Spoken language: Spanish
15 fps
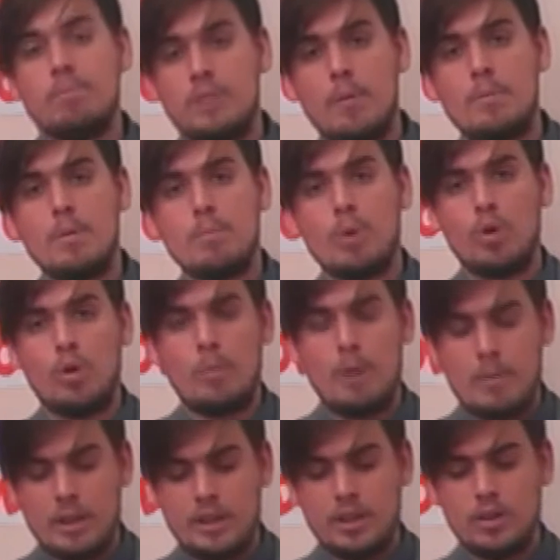también por lo
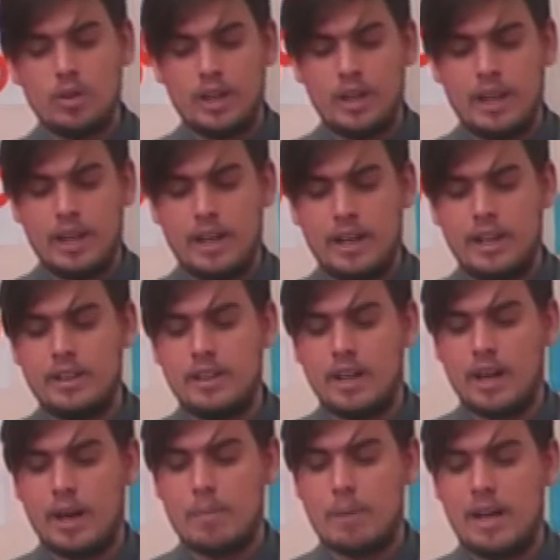emblemático que era este
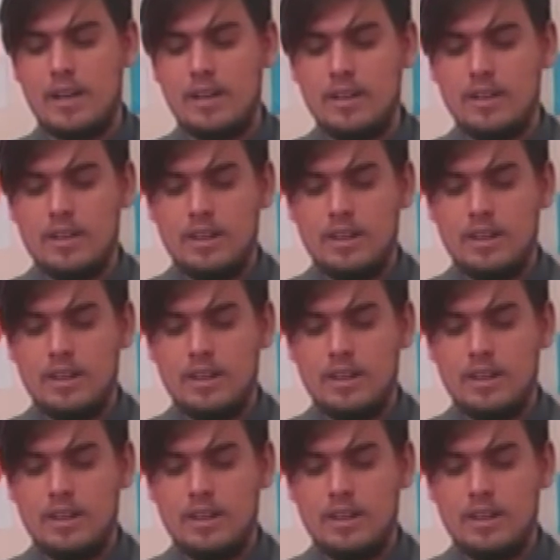ramal,